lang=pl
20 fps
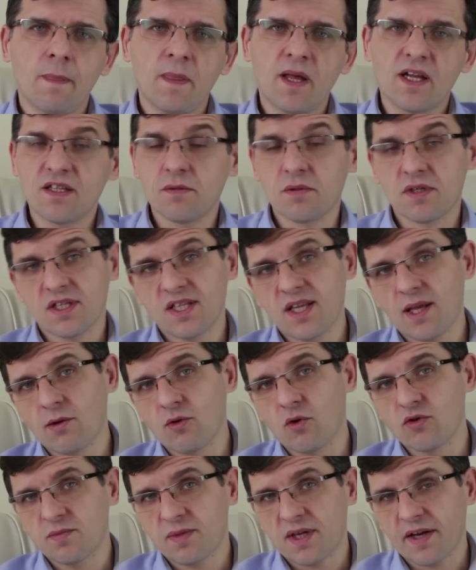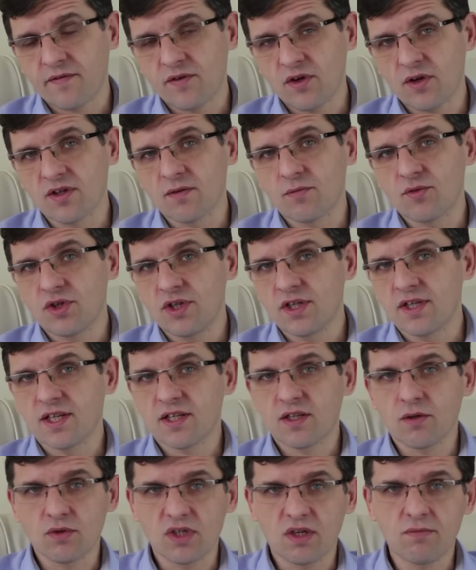a tym systemem usprawnionym, czyli
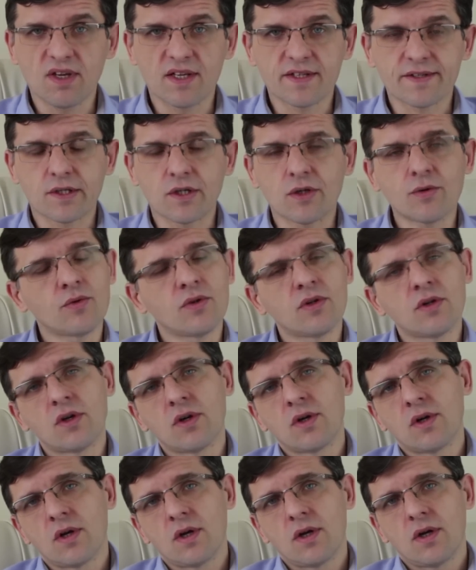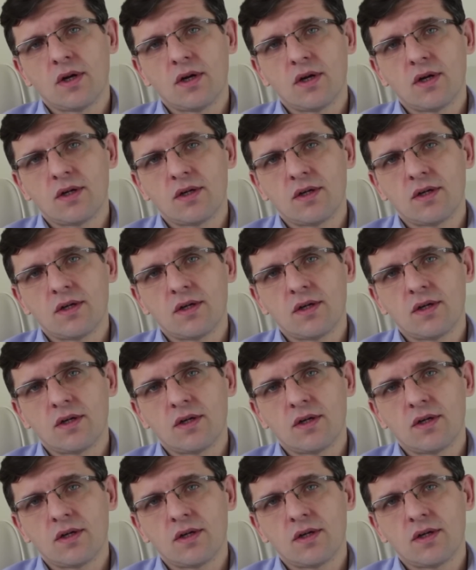kreską niebieską, y,